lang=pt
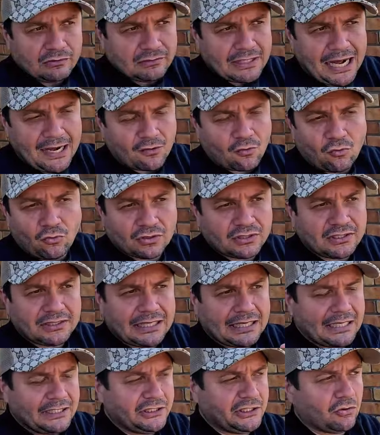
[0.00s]
na conta da
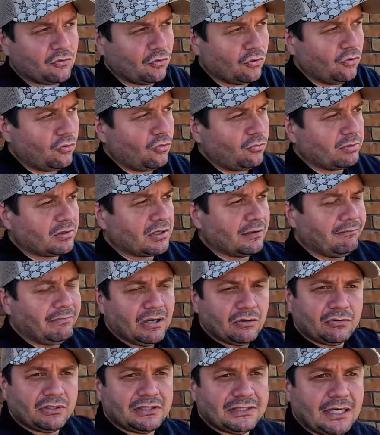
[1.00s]
Caixa Econômica,
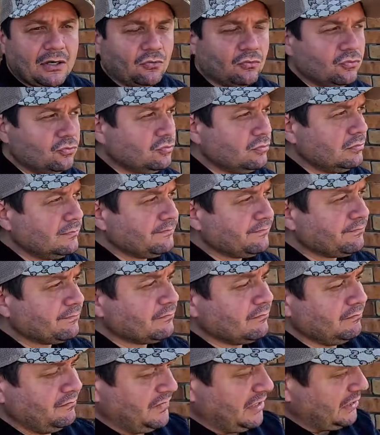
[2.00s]
Banco Itaú,
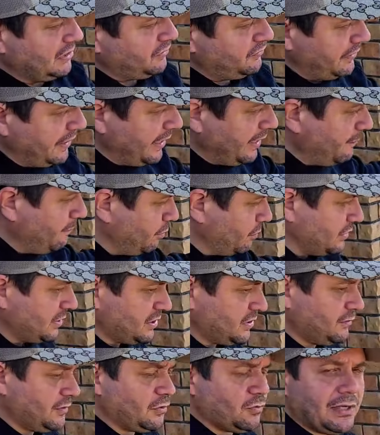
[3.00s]
transfere pro
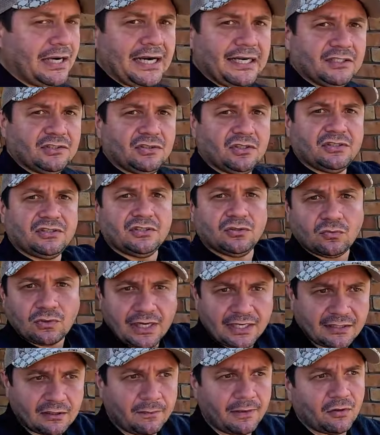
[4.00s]
TransferWise, solicita o
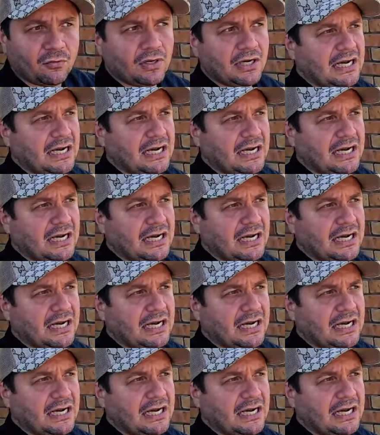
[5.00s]
cartão para tua